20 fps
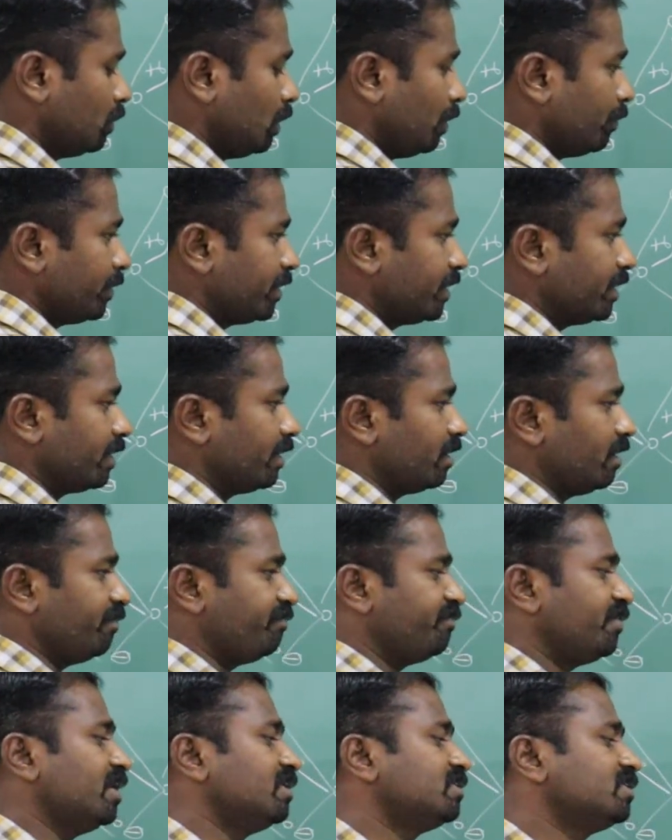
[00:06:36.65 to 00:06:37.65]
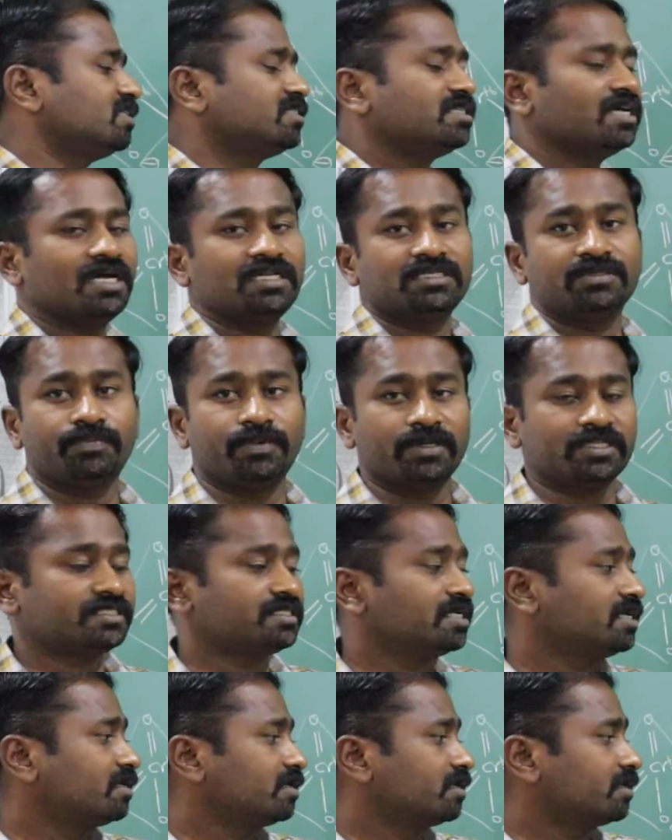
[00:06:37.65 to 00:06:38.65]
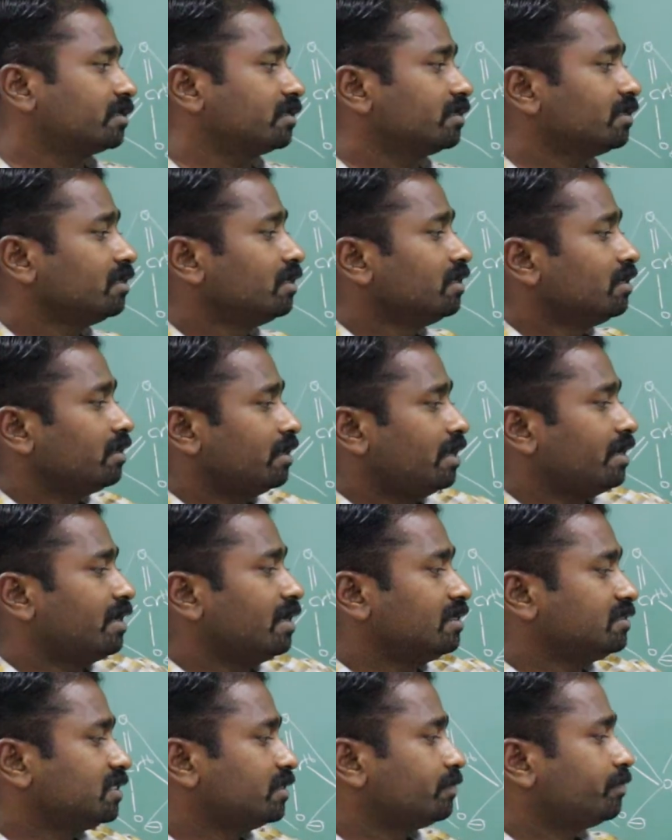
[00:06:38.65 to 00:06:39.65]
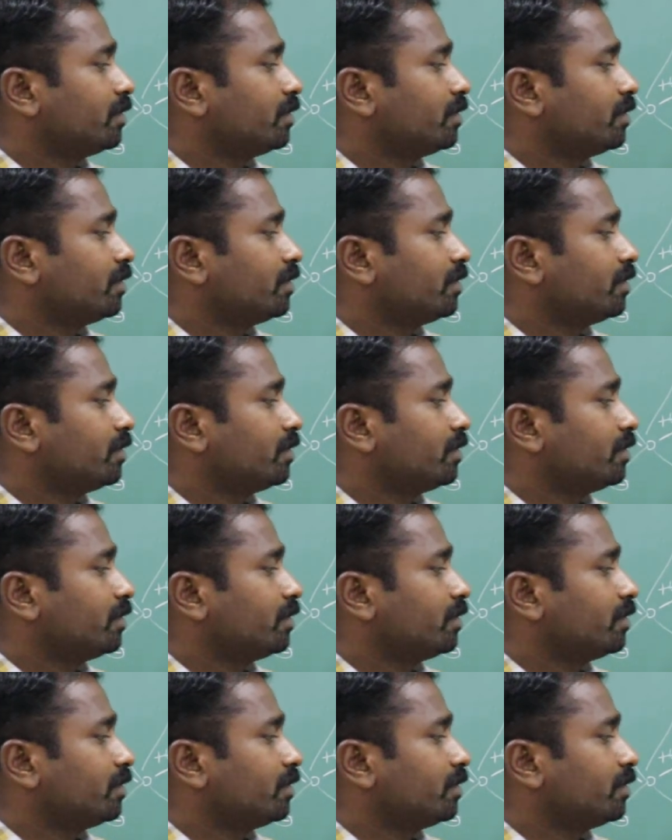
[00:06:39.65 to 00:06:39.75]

அப்போ இங்கே லெஃப்ட் ஹேண்ட் சைடு சார்ஜ் ப்ளஸ் டென் இருக்குது ரைட் ஹேண்ட் சைடு